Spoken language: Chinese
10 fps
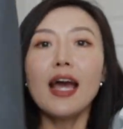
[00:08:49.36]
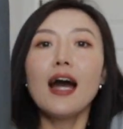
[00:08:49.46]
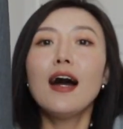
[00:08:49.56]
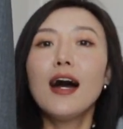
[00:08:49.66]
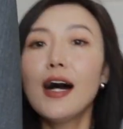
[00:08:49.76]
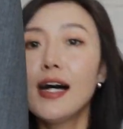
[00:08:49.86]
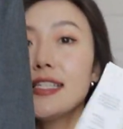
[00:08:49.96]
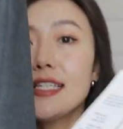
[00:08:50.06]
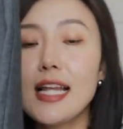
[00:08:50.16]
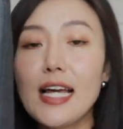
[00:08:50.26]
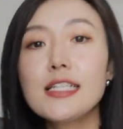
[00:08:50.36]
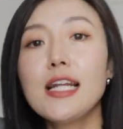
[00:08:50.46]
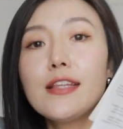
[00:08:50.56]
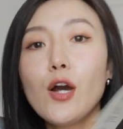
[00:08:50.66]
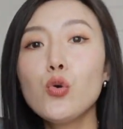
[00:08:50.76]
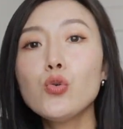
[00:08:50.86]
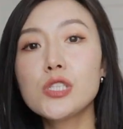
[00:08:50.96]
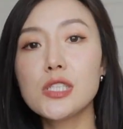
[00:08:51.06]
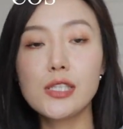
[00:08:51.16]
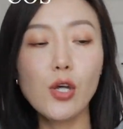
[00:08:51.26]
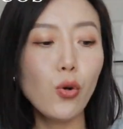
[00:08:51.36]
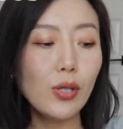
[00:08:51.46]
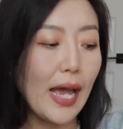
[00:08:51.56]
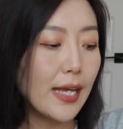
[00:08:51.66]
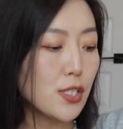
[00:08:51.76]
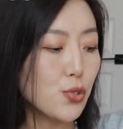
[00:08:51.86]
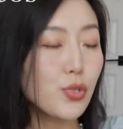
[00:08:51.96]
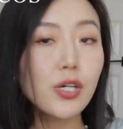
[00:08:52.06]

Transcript: 呀，接下来是两条裤子，都来自于